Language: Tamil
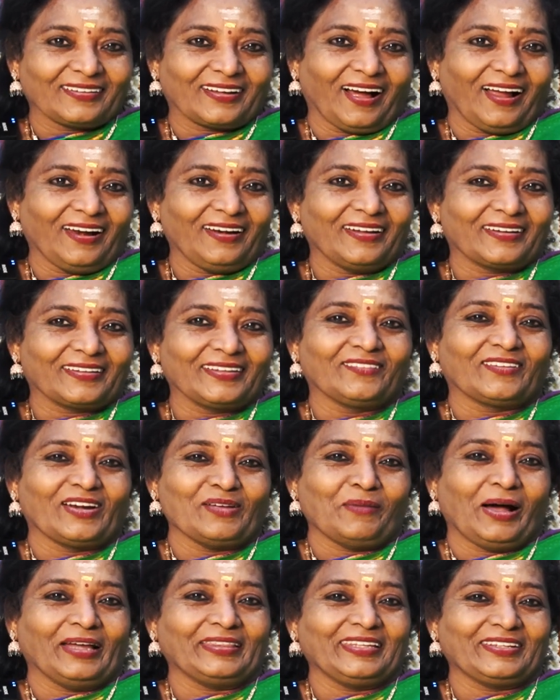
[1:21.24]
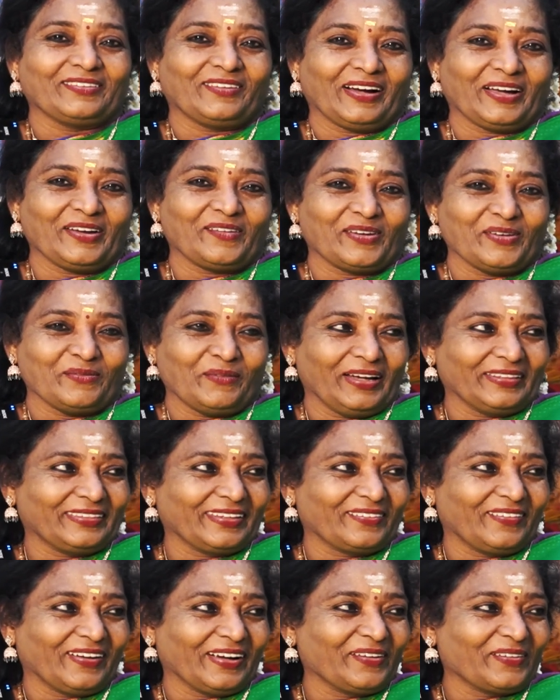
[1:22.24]
கால்ல இருந்து இவங்களை மாத்திருவாங்க இவங்களை
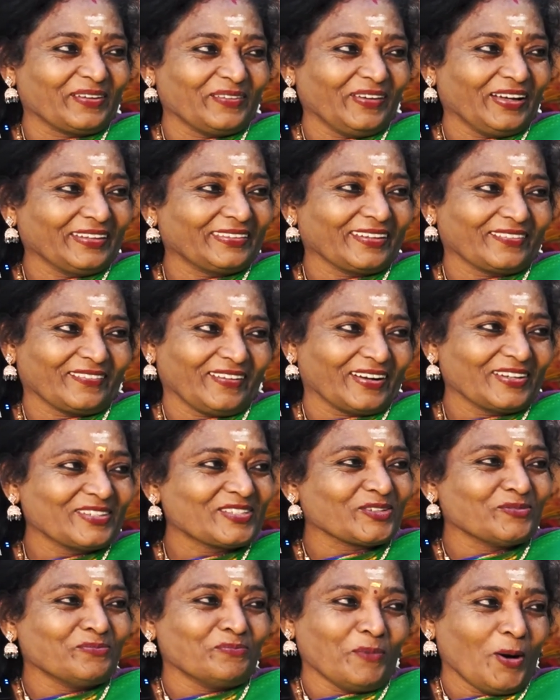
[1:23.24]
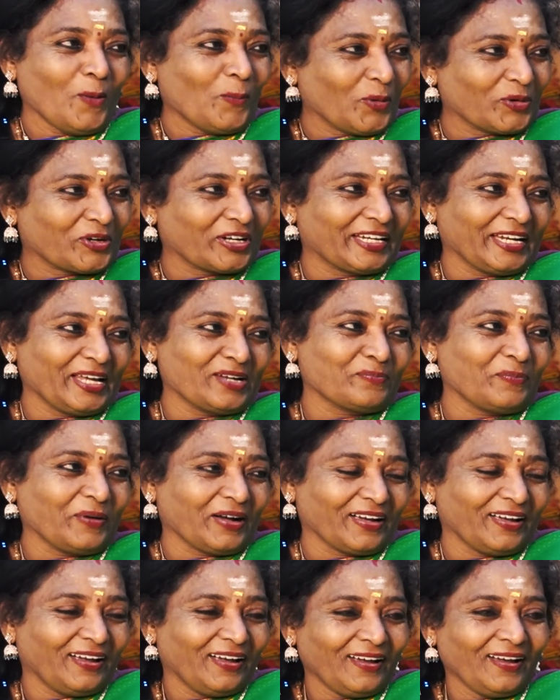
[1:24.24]
மாத்திருவாங்க இவங்களை மாத்திருவாங்கன்னு சும்மா போட்டுட்டே
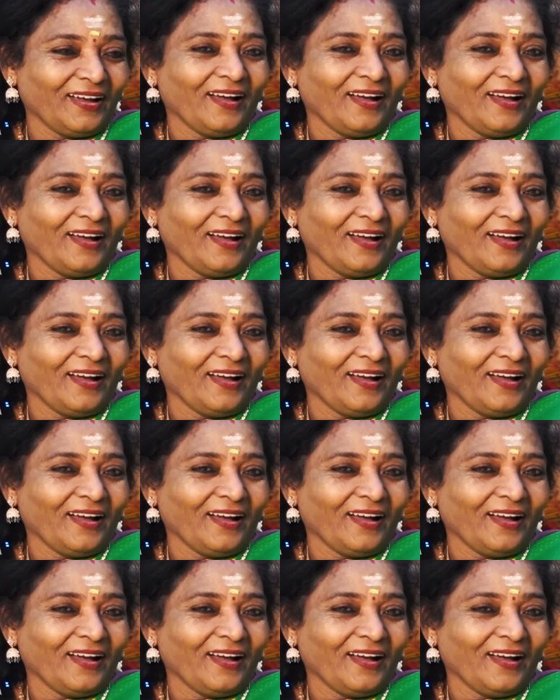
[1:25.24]
இருப்பாங்க